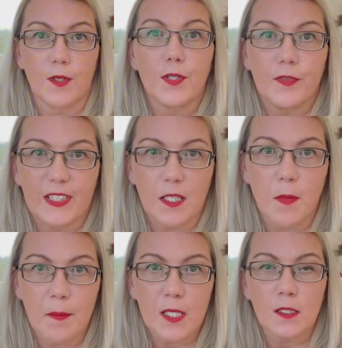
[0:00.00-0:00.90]
вы в этот
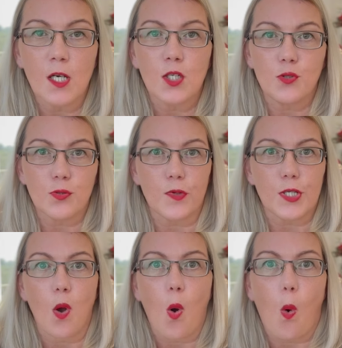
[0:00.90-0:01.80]
момент
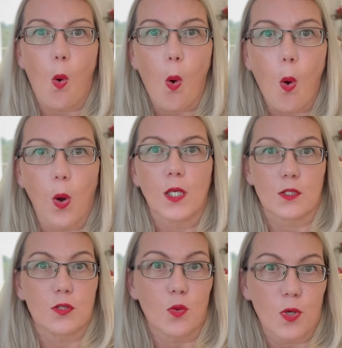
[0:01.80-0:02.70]
чувствуете, о,
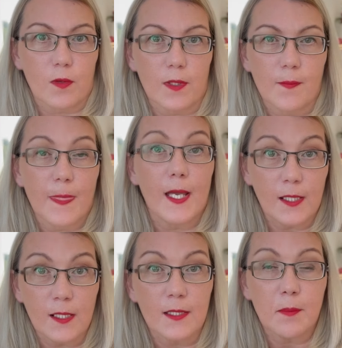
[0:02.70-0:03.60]
здорово,
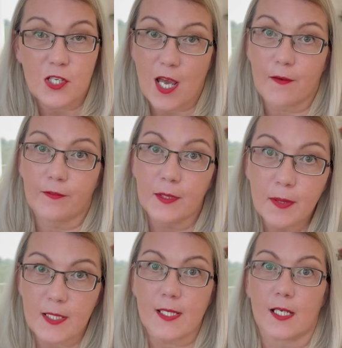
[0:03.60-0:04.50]
это небольшая
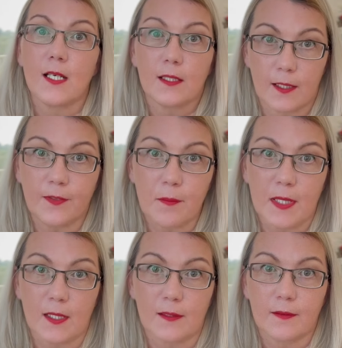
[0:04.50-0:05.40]
выброска
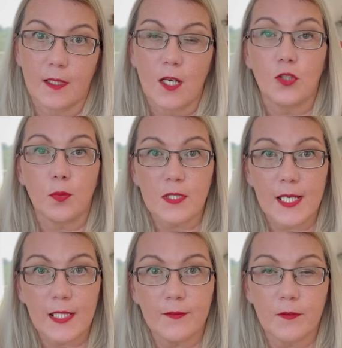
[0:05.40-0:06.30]
дофамина. Но после
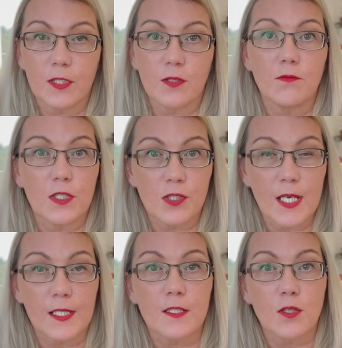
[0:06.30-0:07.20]
этого вы
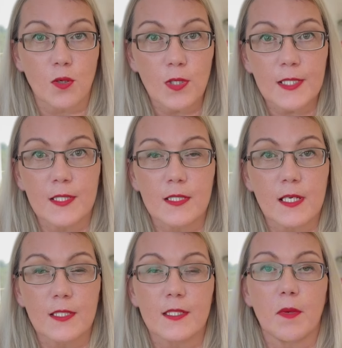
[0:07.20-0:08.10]
начинаете скроллить и
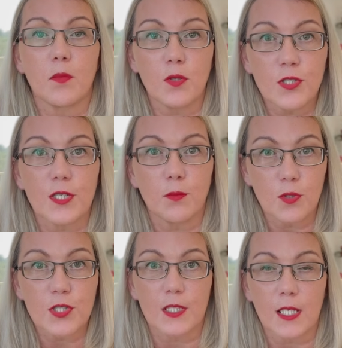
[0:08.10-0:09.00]
искать себе больше и
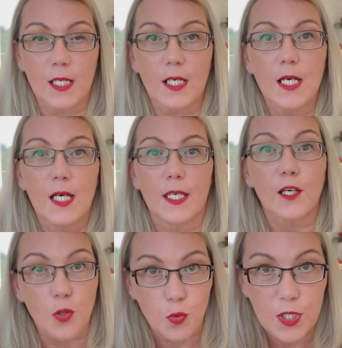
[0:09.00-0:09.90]
больше таких
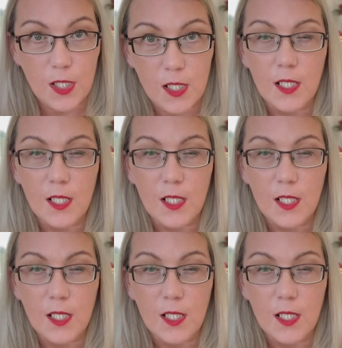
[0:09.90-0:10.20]
игрушек.